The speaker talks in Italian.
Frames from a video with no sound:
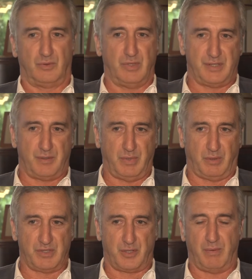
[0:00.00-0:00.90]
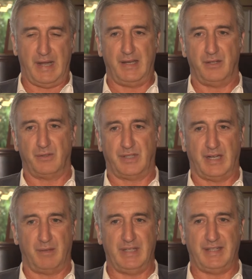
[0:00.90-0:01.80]
questo, per questo palio
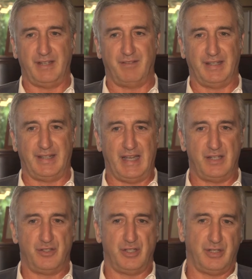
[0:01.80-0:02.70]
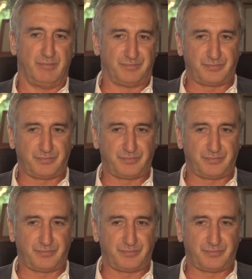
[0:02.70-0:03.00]
chiaramente i vantaggi